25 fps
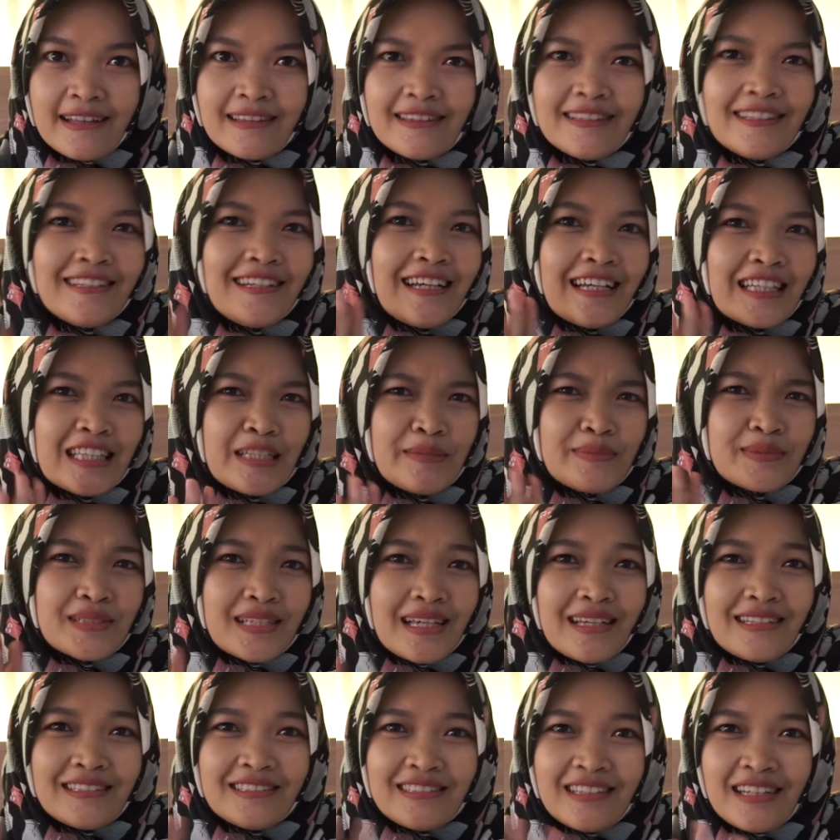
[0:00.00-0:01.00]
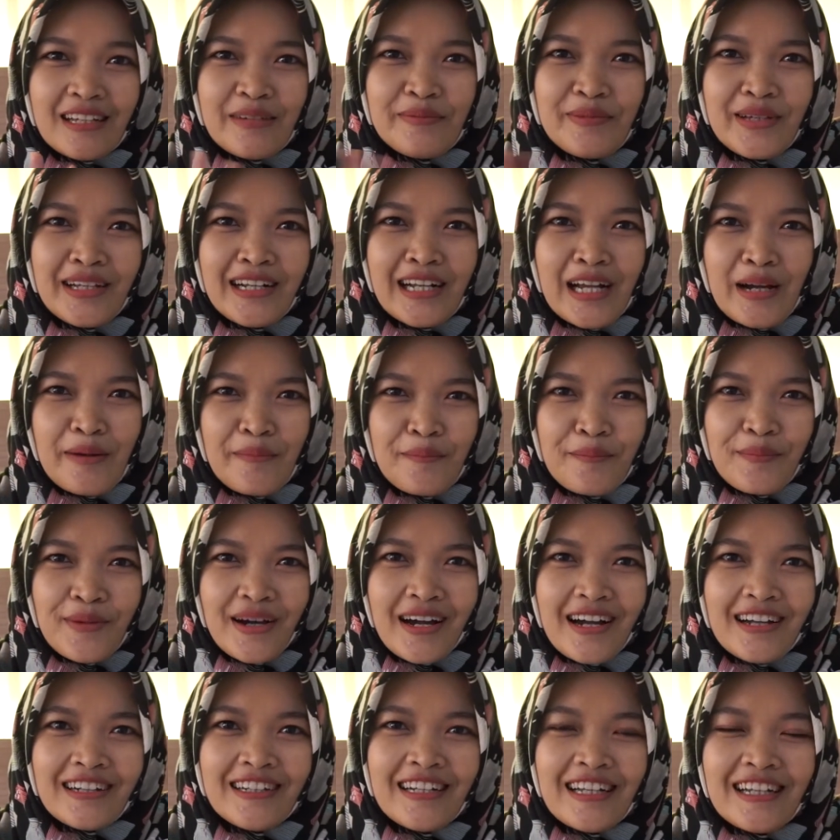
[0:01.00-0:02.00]
Tiga tips aja biar
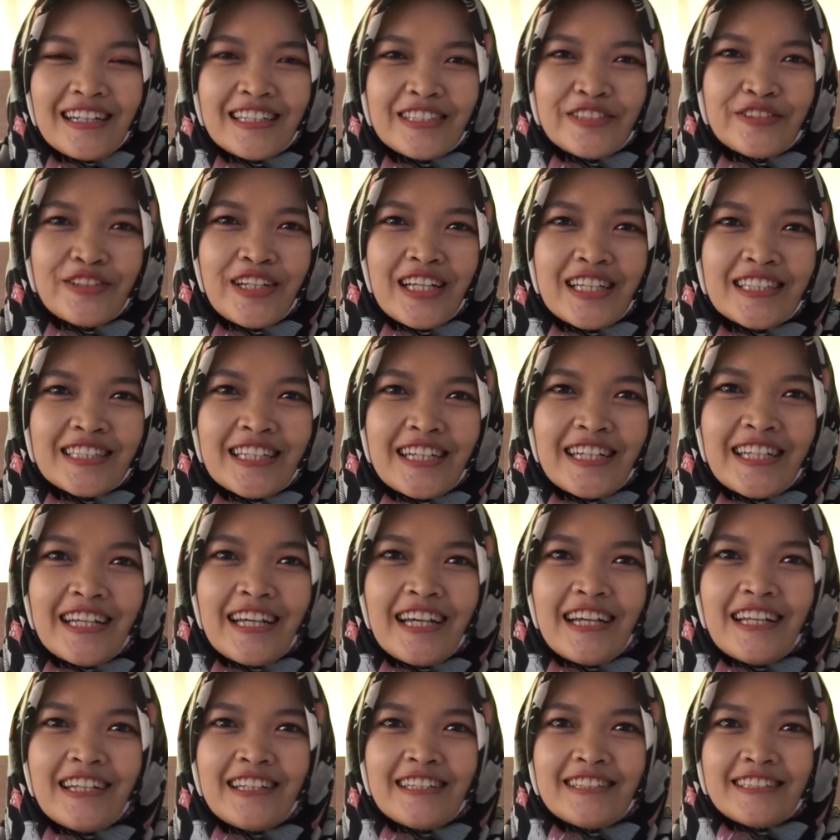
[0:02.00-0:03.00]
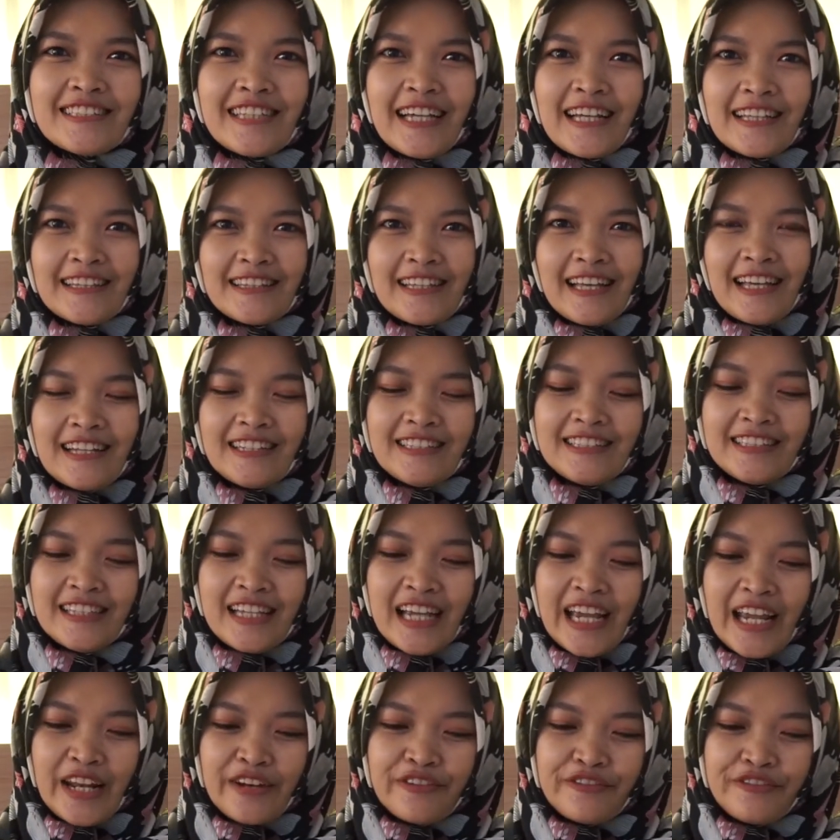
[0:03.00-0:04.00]
gampang dan sudah saya catat di
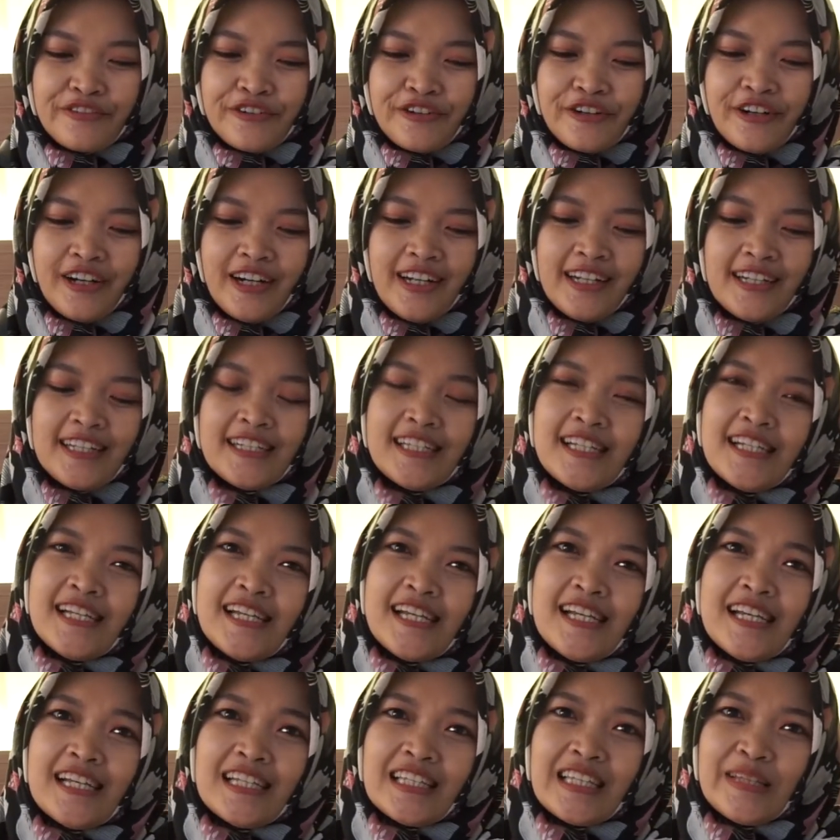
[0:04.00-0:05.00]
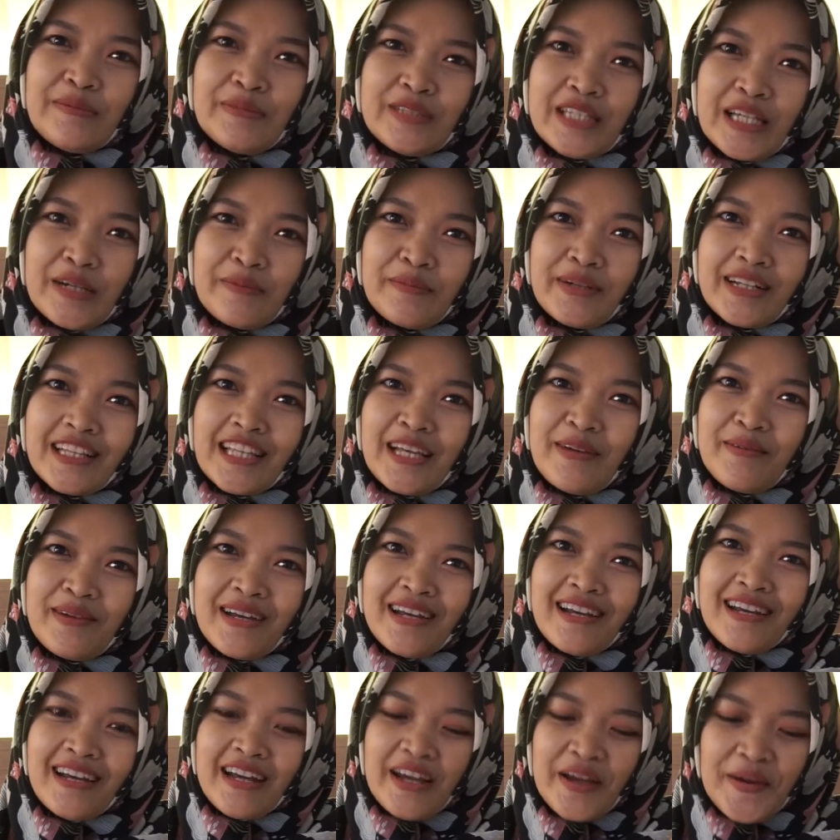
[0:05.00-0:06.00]
handphone Tips yang
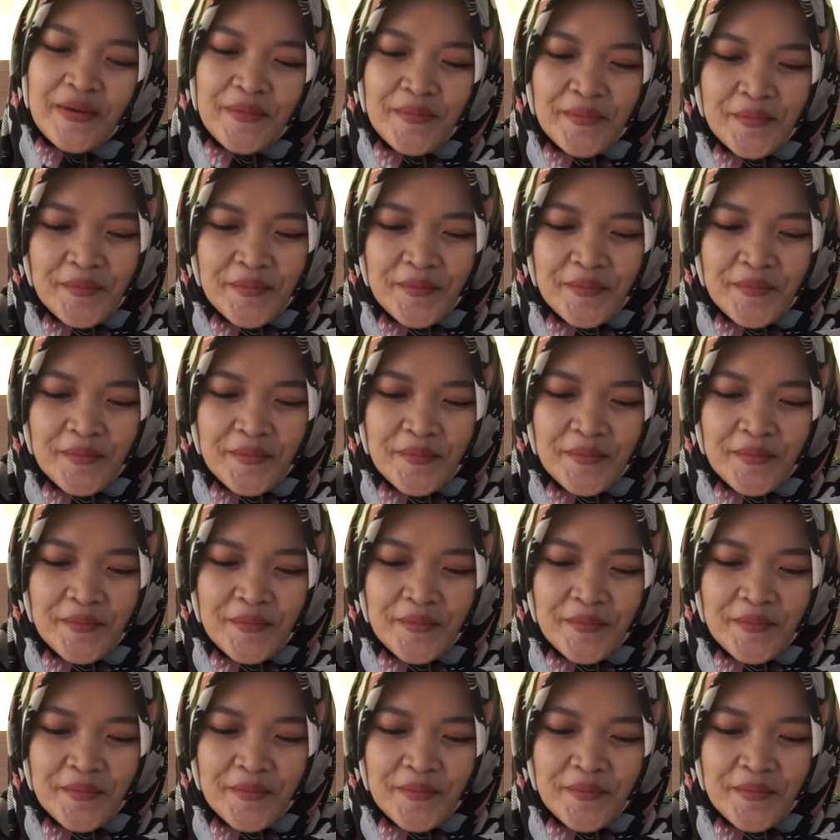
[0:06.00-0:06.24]
pertama,